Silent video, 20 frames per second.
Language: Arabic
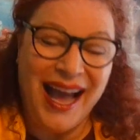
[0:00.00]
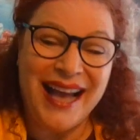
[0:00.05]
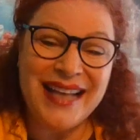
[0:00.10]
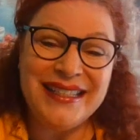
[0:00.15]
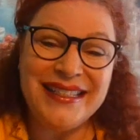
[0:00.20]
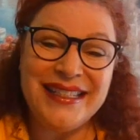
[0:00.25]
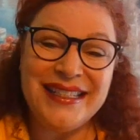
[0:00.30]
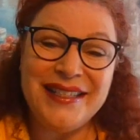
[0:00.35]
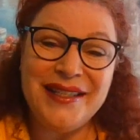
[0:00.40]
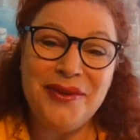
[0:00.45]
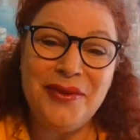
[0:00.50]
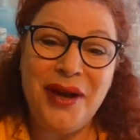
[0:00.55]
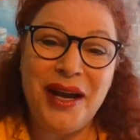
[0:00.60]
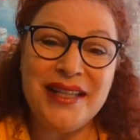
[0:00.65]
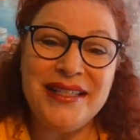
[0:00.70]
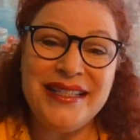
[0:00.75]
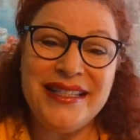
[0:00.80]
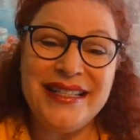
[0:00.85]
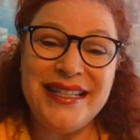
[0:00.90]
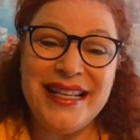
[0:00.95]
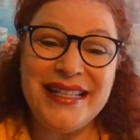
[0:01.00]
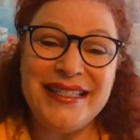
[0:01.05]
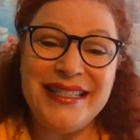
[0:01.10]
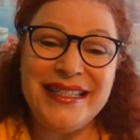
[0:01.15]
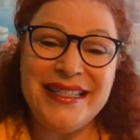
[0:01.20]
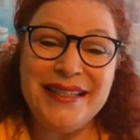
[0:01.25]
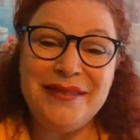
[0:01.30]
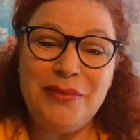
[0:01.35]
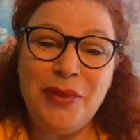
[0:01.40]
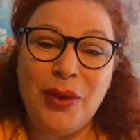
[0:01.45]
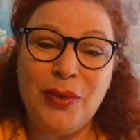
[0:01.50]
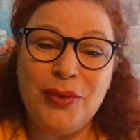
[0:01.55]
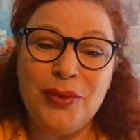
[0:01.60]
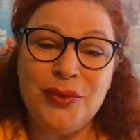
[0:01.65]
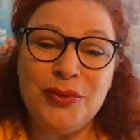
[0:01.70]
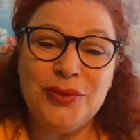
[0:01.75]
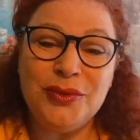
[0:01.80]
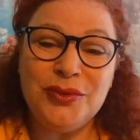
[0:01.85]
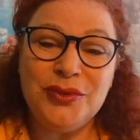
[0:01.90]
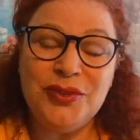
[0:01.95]
عزيزي وعزيزتي
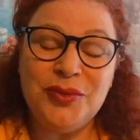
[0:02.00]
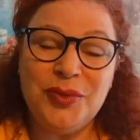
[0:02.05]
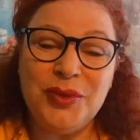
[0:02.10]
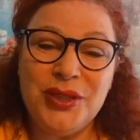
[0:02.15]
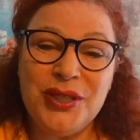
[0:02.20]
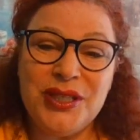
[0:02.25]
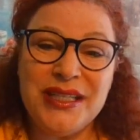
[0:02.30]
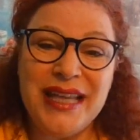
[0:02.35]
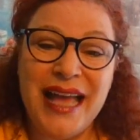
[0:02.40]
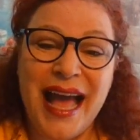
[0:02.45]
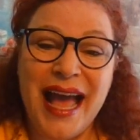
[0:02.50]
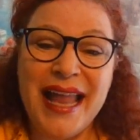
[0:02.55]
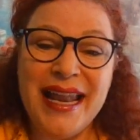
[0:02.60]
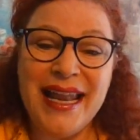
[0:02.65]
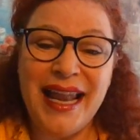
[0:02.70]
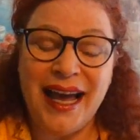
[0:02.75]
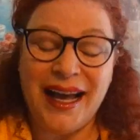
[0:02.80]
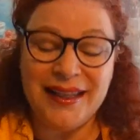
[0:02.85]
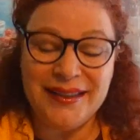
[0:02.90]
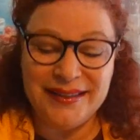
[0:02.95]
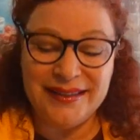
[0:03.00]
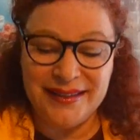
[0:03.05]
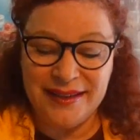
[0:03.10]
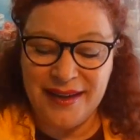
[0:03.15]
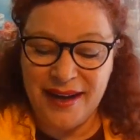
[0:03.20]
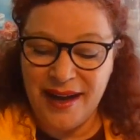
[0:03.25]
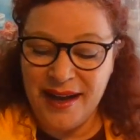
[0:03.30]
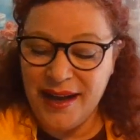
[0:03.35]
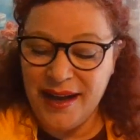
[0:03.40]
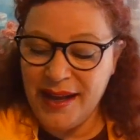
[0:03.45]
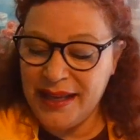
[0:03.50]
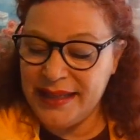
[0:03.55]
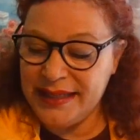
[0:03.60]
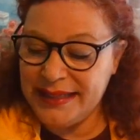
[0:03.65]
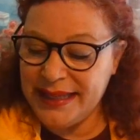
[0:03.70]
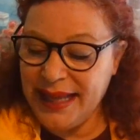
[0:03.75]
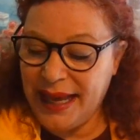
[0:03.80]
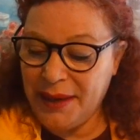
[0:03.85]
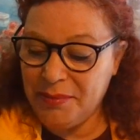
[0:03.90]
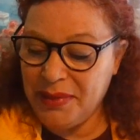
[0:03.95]
مولود برج العذراء
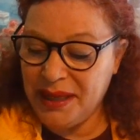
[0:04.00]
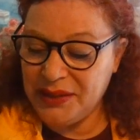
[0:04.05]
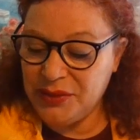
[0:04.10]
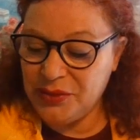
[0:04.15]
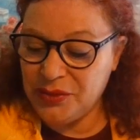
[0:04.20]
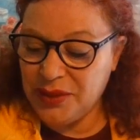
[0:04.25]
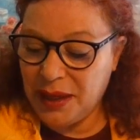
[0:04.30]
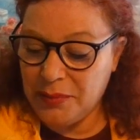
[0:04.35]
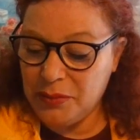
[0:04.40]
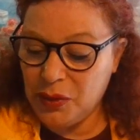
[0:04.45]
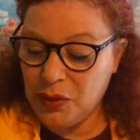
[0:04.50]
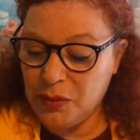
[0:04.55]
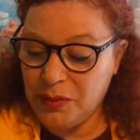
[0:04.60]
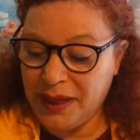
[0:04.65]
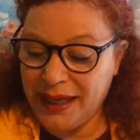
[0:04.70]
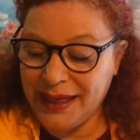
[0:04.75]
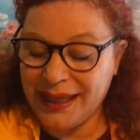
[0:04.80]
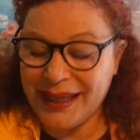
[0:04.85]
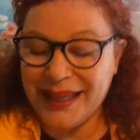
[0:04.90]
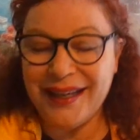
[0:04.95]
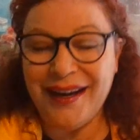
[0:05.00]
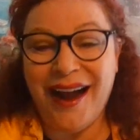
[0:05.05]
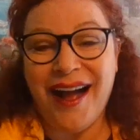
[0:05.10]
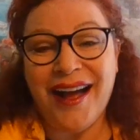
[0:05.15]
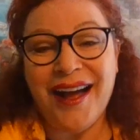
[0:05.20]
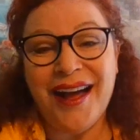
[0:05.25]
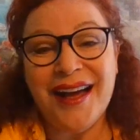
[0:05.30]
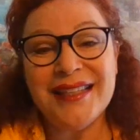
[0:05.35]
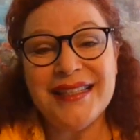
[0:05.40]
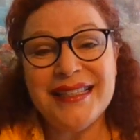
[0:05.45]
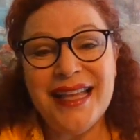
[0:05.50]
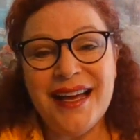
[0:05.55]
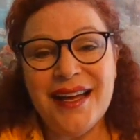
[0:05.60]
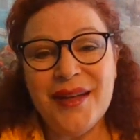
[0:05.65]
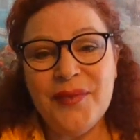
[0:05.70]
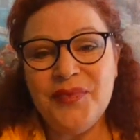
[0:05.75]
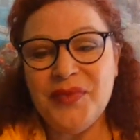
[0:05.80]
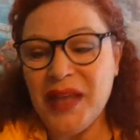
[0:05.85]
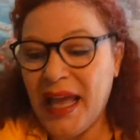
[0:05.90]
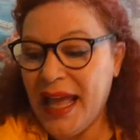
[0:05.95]
إذا حبيتوا تعملوا معي قراءة
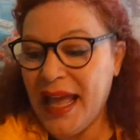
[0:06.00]
خاصة